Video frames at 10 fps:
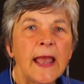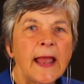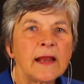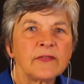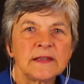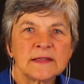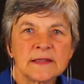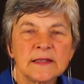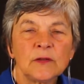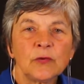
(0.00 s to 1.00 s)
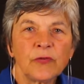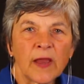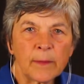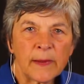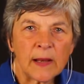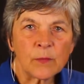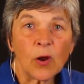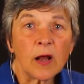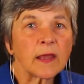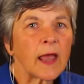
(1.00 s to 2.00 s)
Elle avait décidé de faire appel à
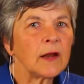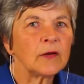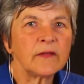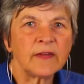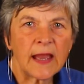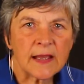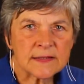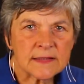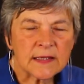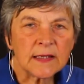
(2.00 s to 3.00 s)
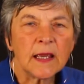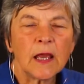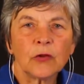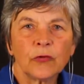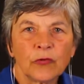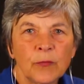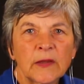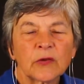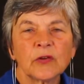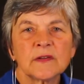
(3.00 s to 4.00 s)
moi car elle en avait assez de se
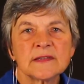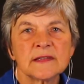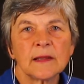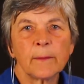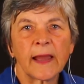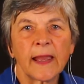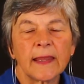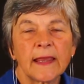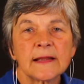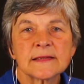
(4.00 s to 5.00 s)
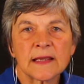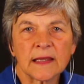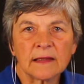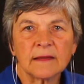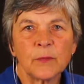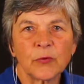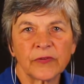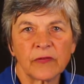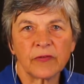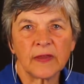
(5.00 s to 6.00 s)
mettre dans des états pareils. Elle s'inquiétait pour
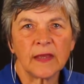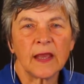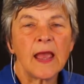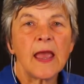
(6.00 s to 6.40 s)
sa fille.